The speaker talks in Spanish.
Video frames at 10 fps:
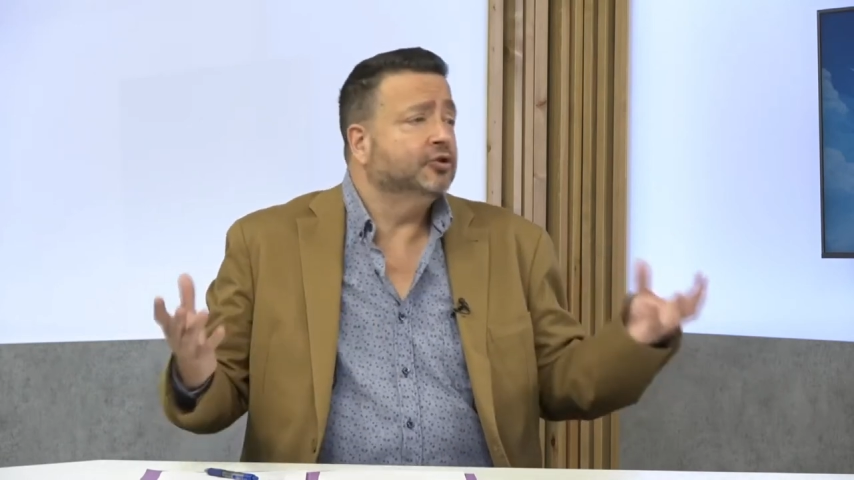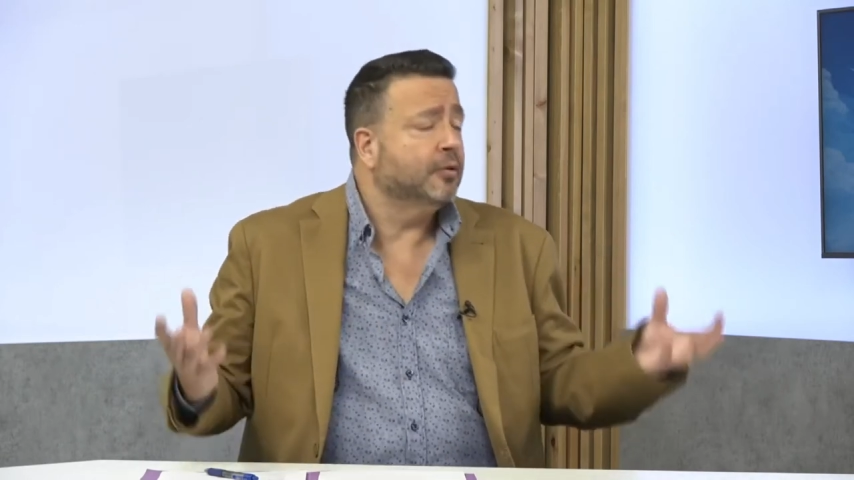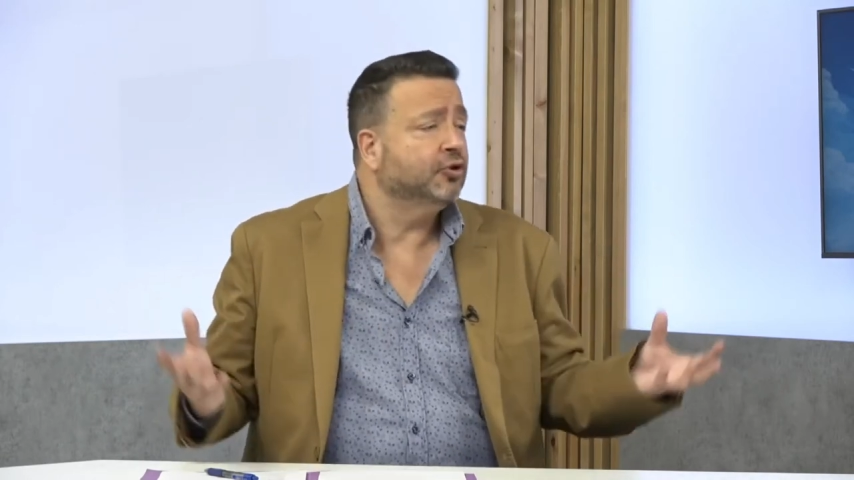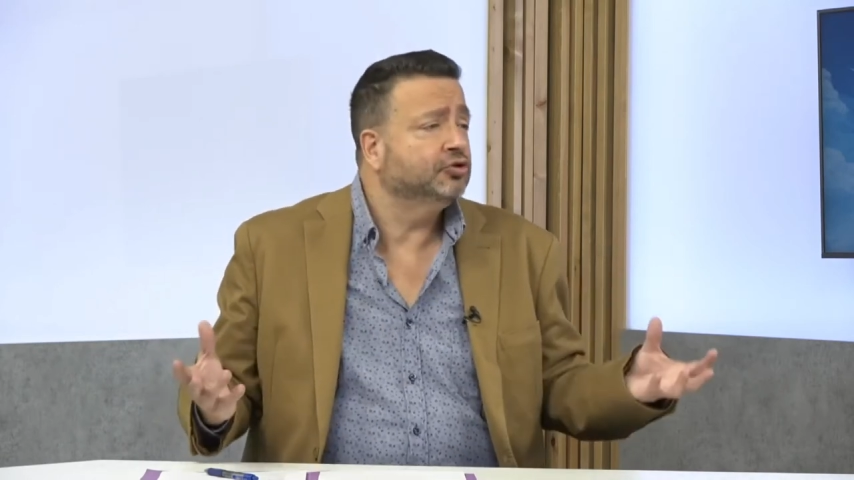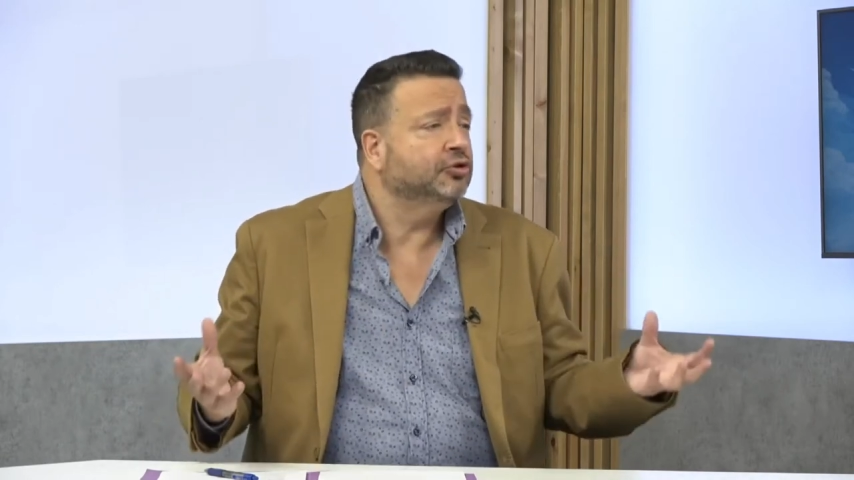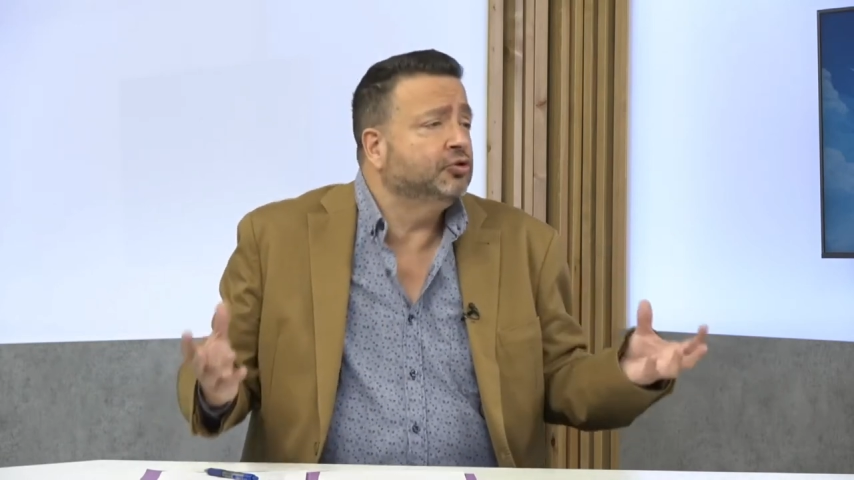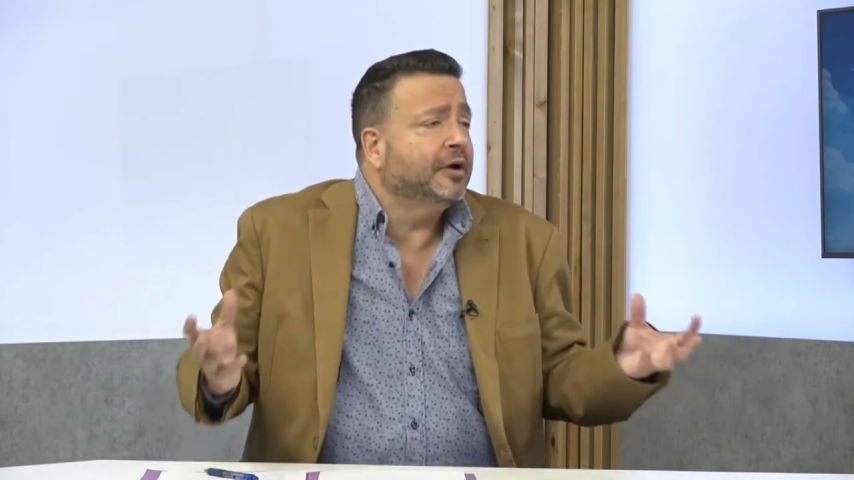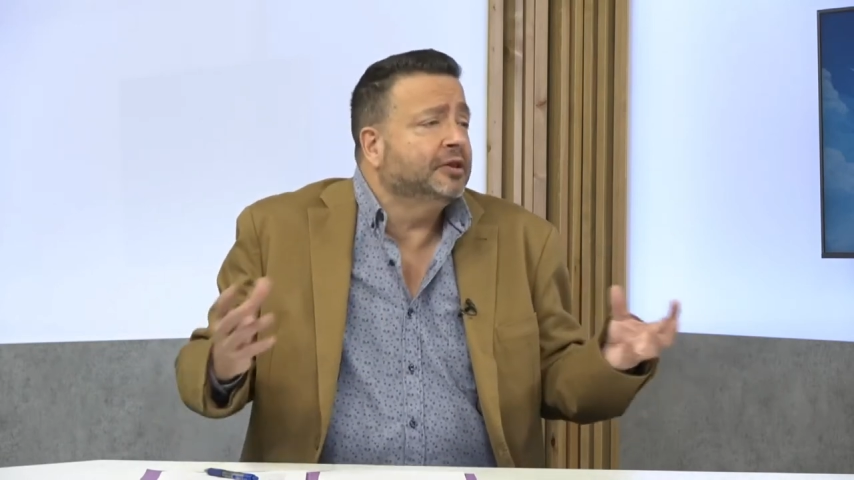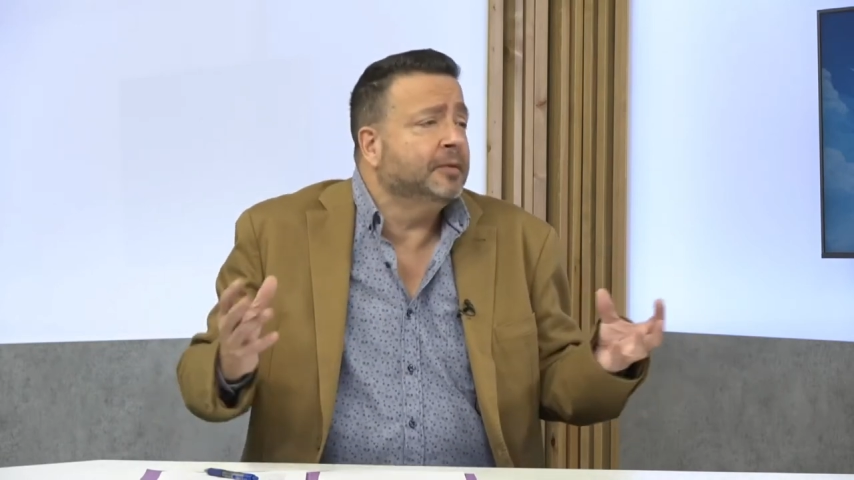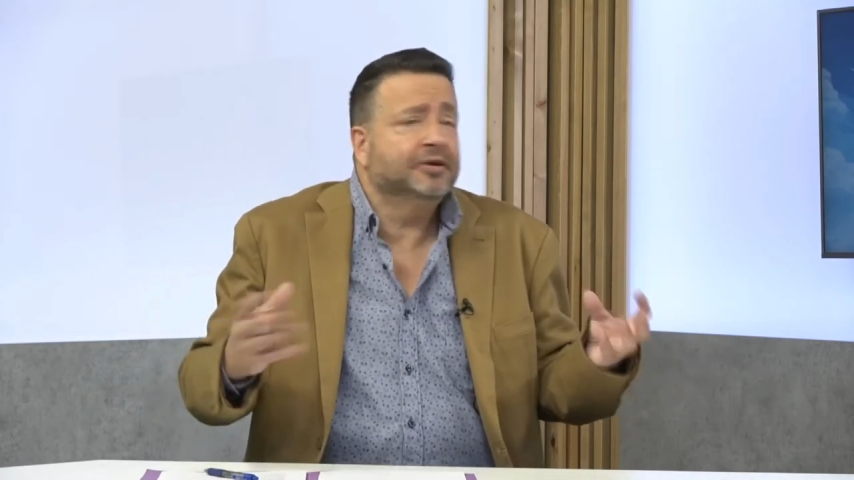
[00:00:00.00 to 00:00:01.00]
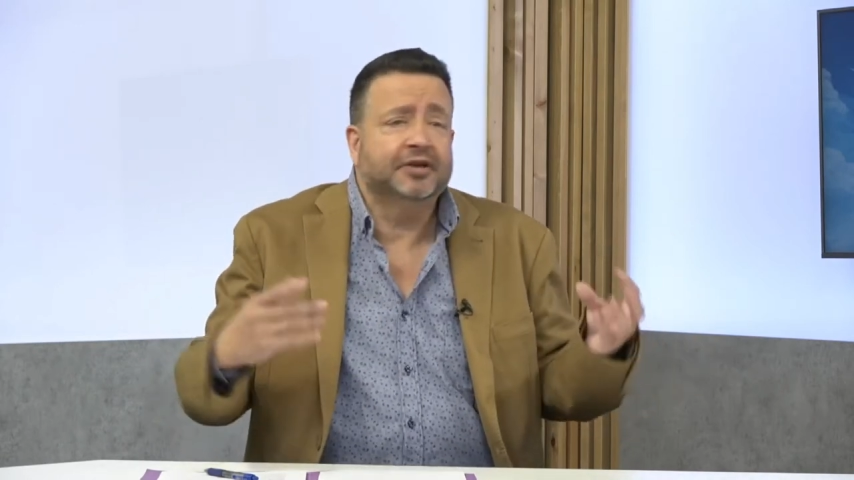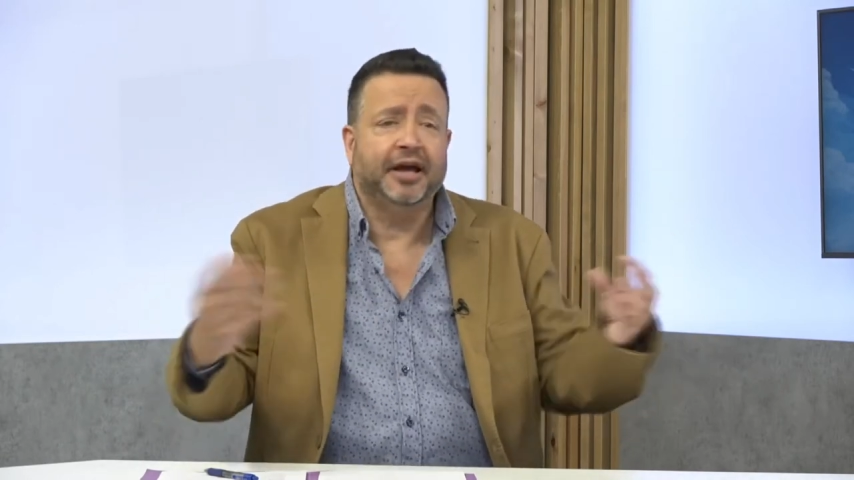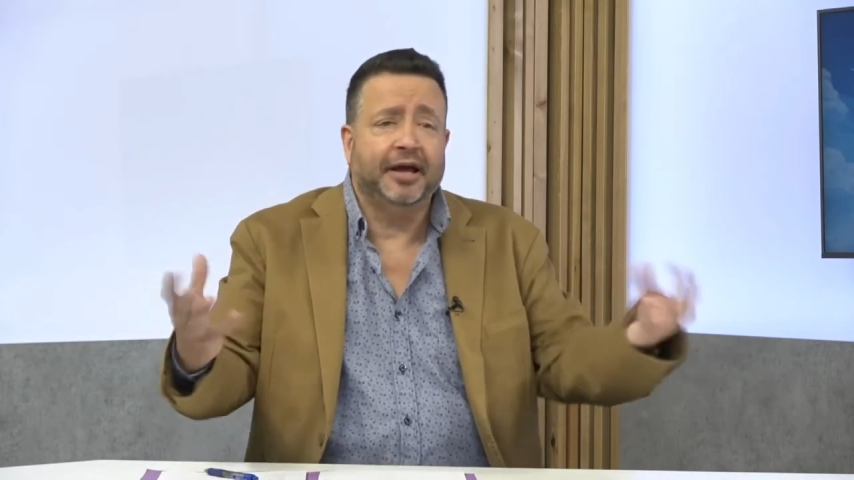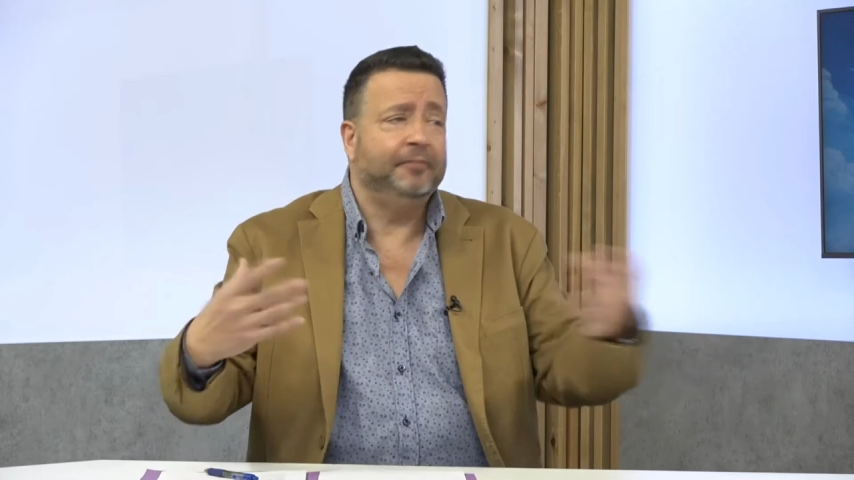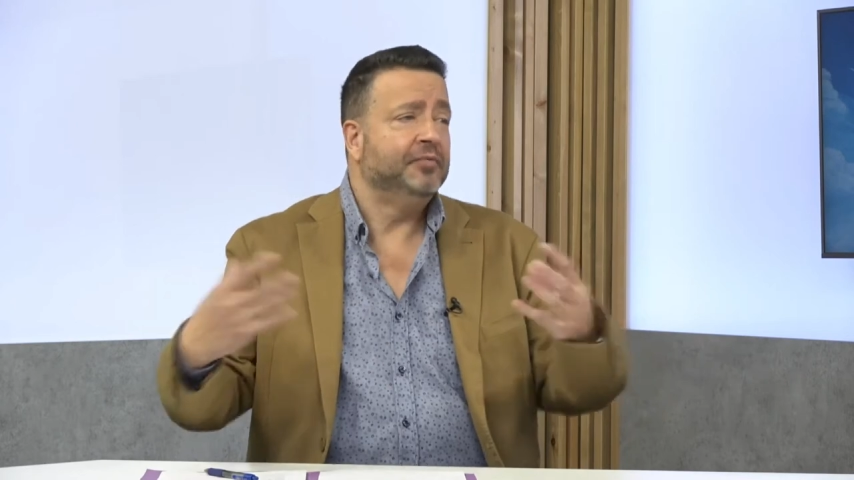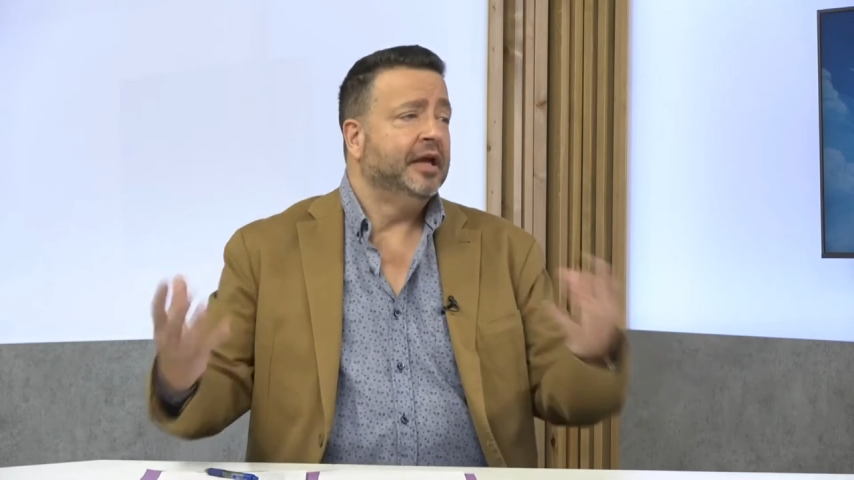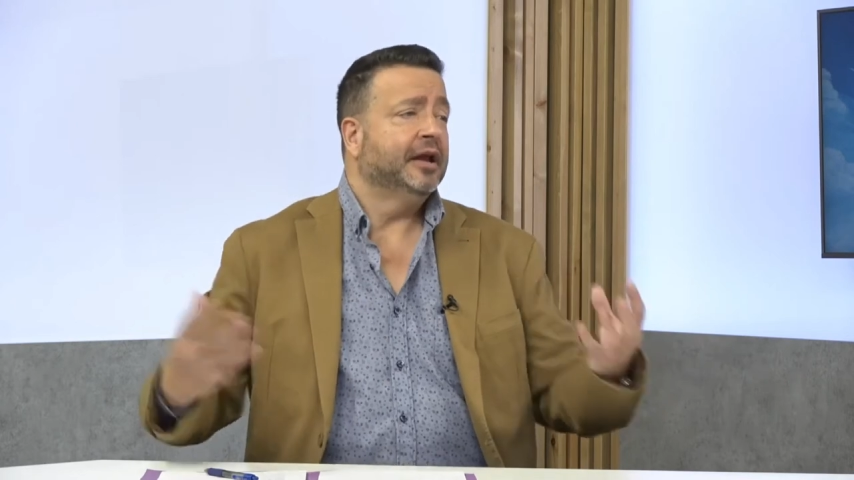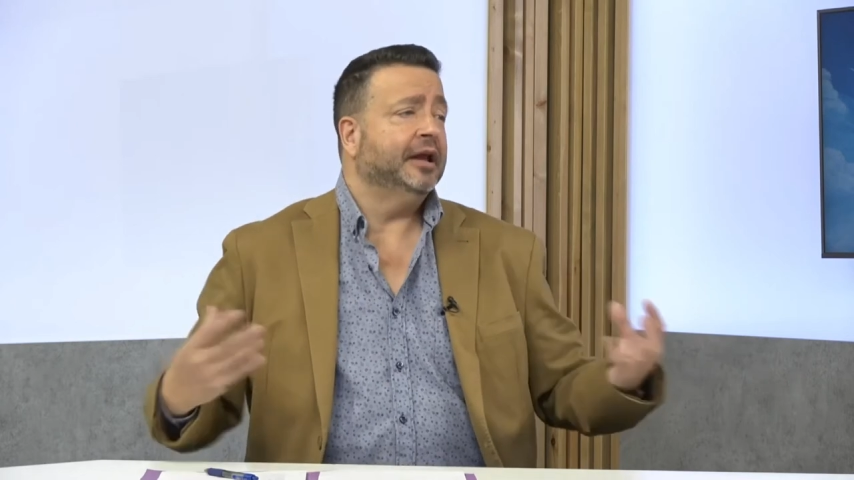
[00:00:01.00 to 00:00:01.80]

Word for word: los ojos tocan temas que,